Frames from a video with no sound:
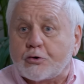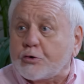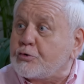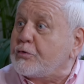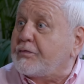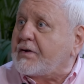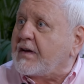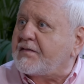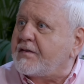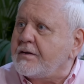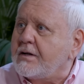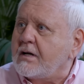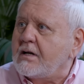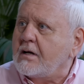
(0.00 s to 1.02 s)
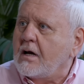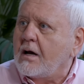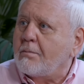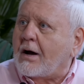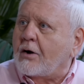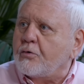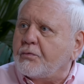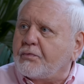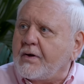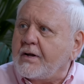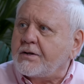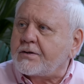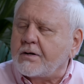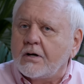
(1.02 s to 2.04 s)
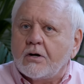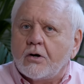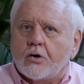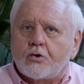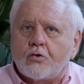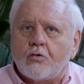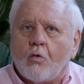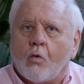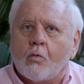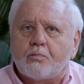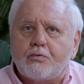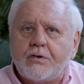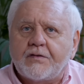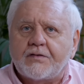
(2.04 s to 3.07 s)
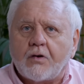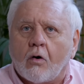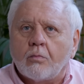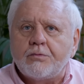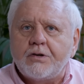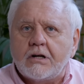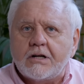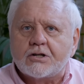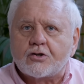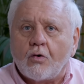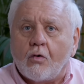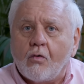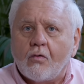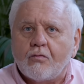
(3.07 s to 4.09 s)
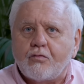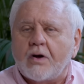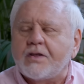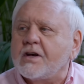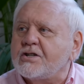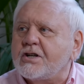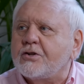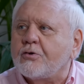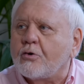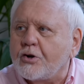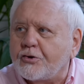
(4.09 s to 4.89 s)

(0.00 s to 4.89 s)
je suis fasciné par le fait qu'on puisse emmener les gens voyager dans le